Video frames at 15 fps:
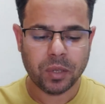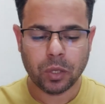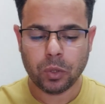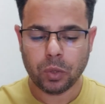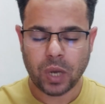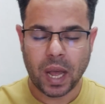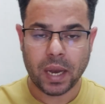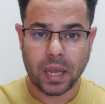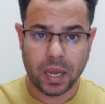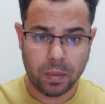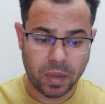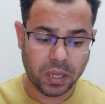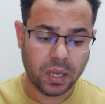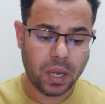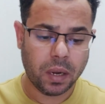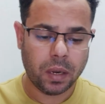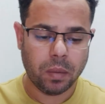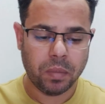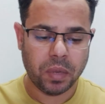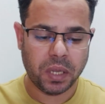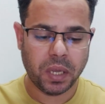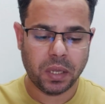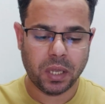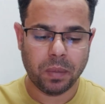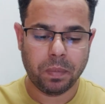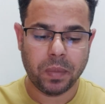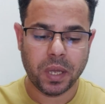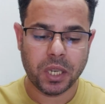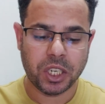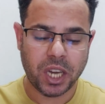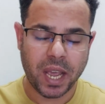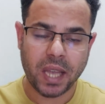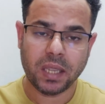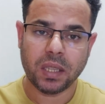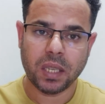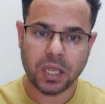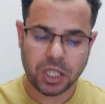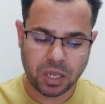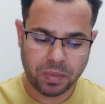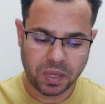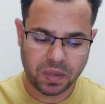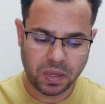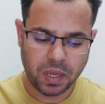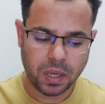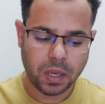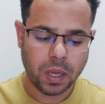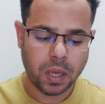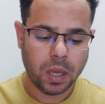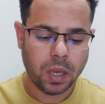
ما تدخل على المتجر بتكتب شات جي بي تي